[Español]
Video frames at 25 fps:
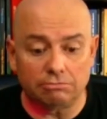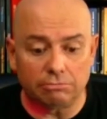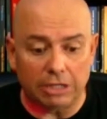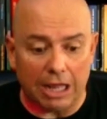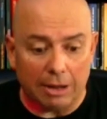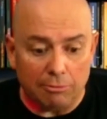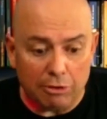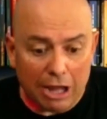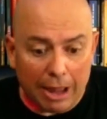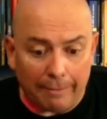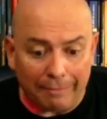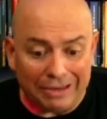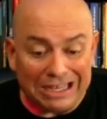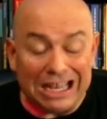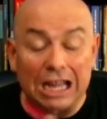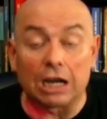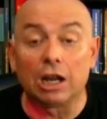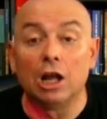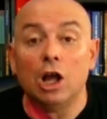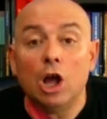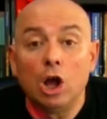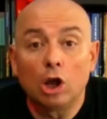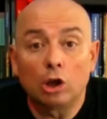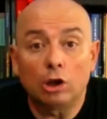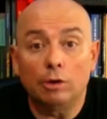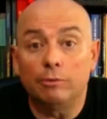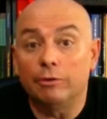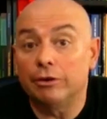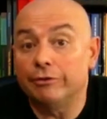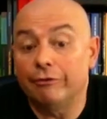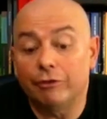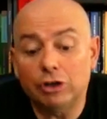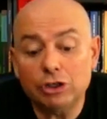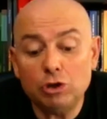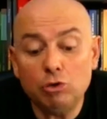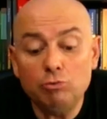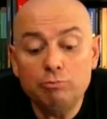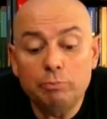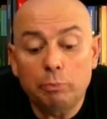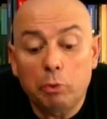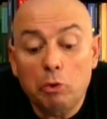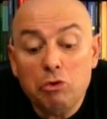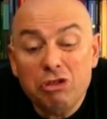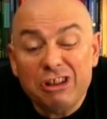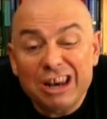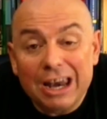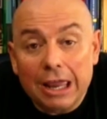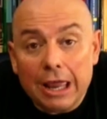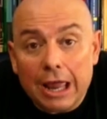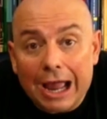Te voy a pillar, como si fuese un
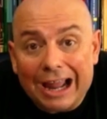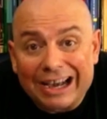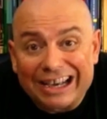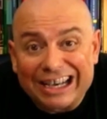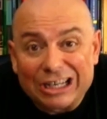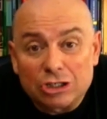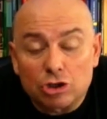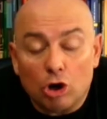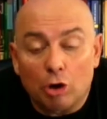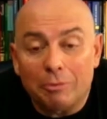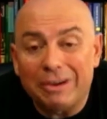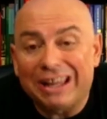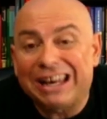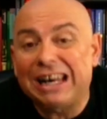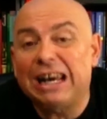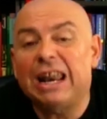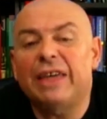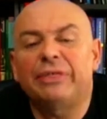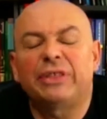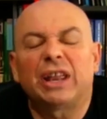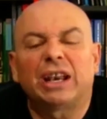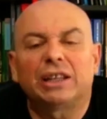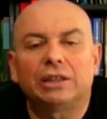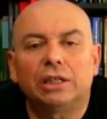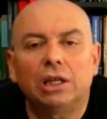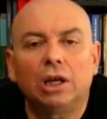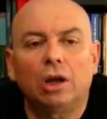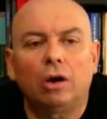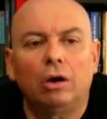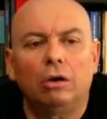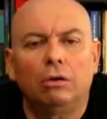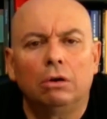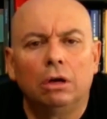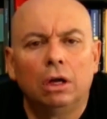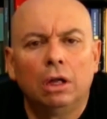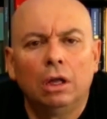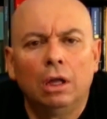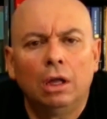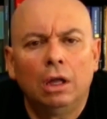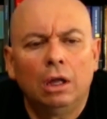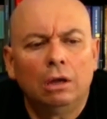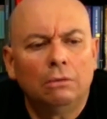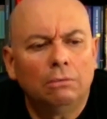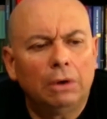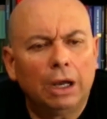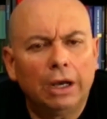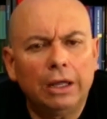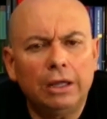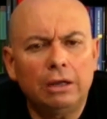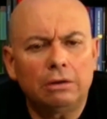puzzle, a resolver el acertijo,
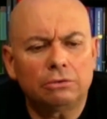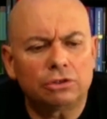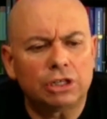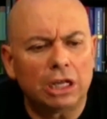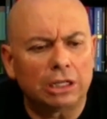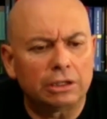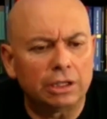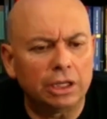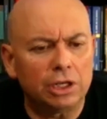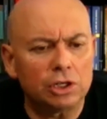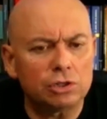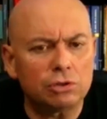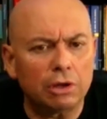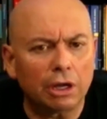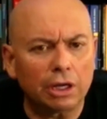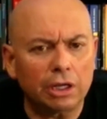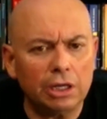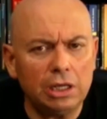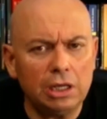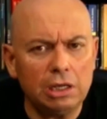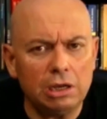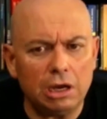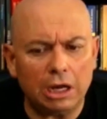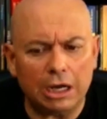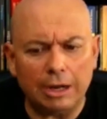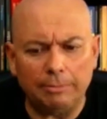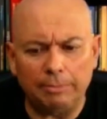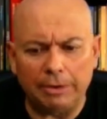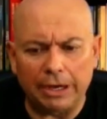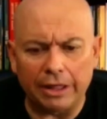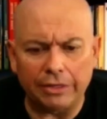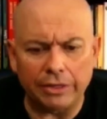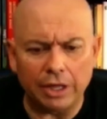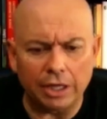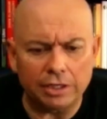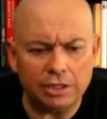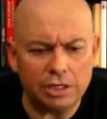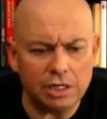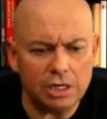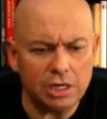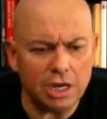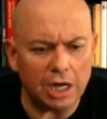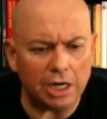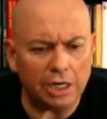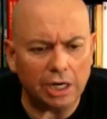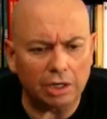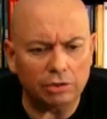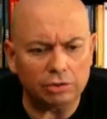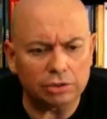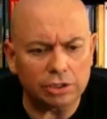¿vale? O sea, tiene esto aquí, ahora aparece allí,
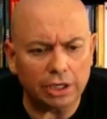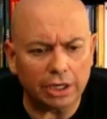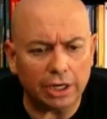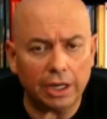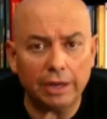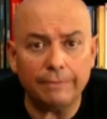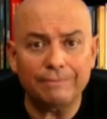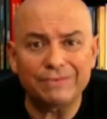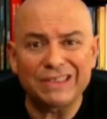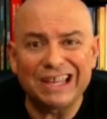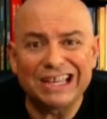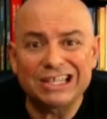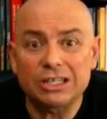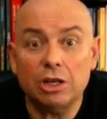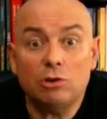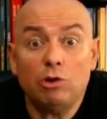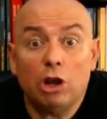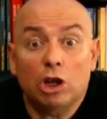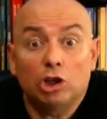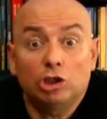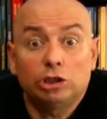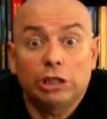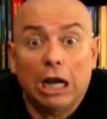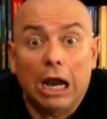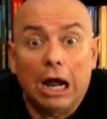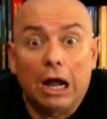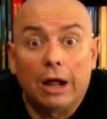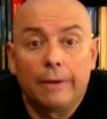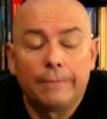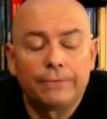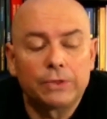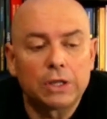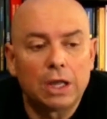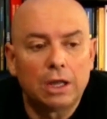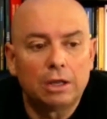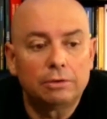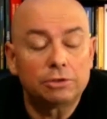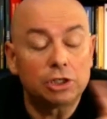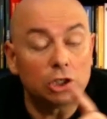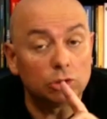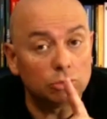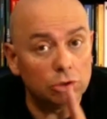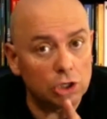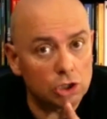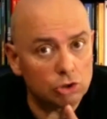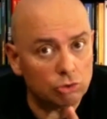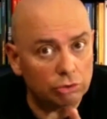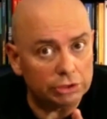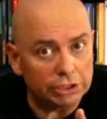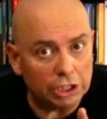ahora no sé qué. Es que no hay otra si tú
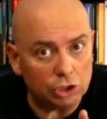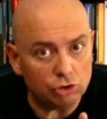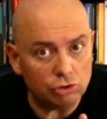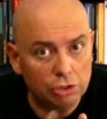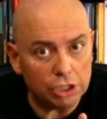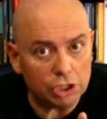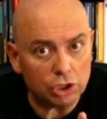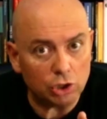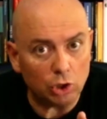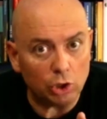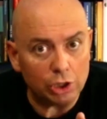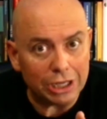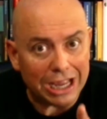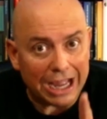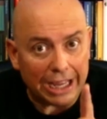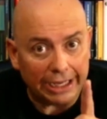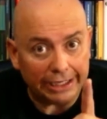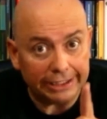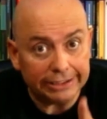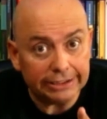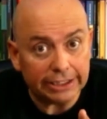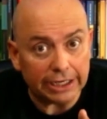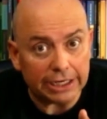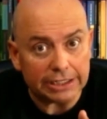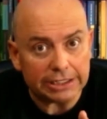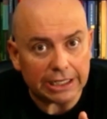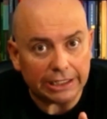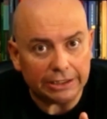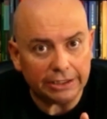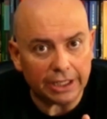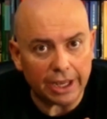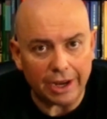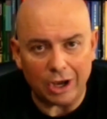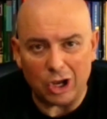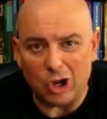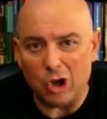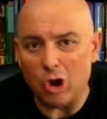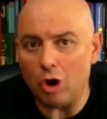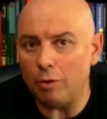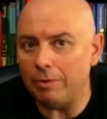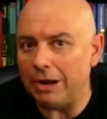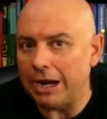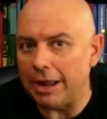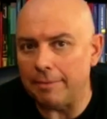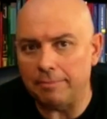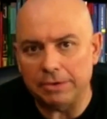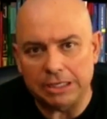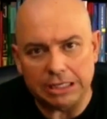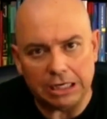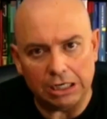les cuentas una historia interesante, no van
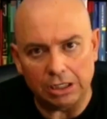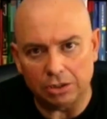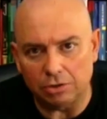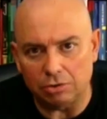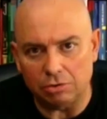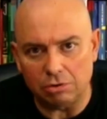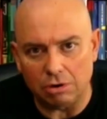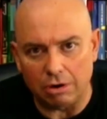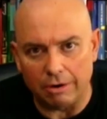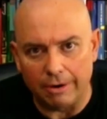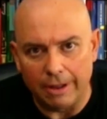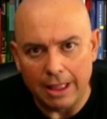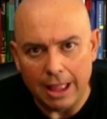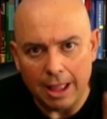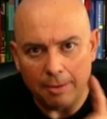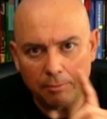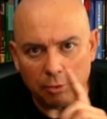a pillar el truco.